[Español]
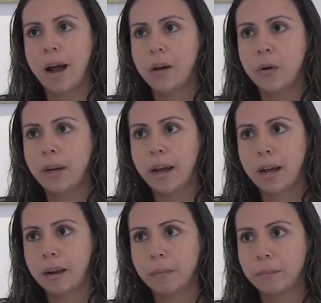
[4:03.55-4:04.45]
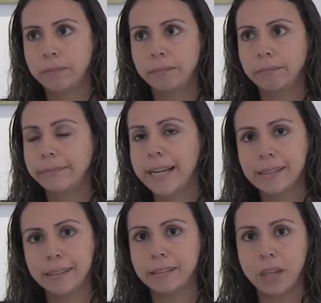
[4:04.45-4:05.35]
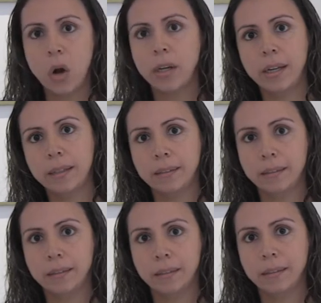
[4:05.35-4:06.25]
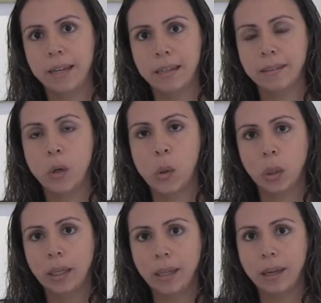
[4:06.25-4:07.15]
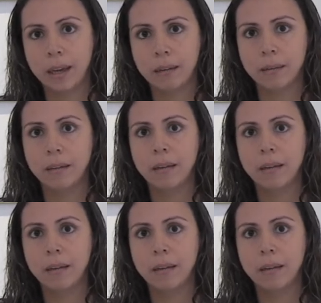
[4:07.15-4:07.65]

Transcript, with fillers: a donar tres sesiones de psicología